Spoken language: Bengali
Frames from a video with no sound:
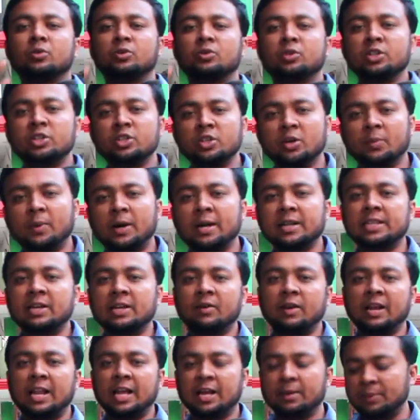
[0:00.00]
দ্বিতীয়বার
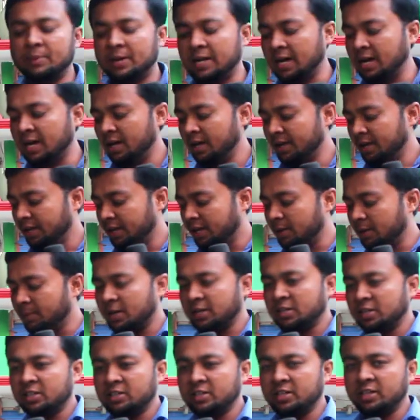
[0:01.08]
দেওয়া লাগবে না এই
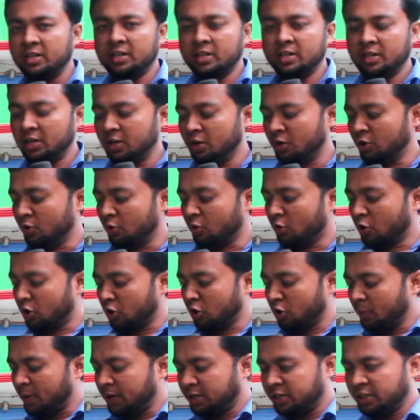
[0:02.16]
মেশিনটি
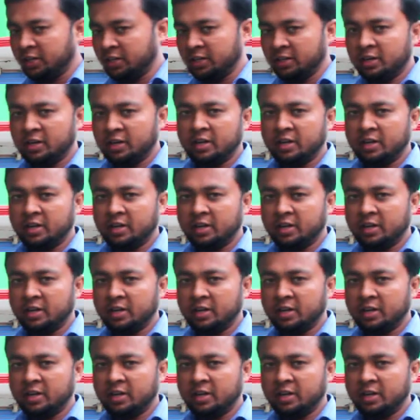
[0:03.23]
অটো মেশিন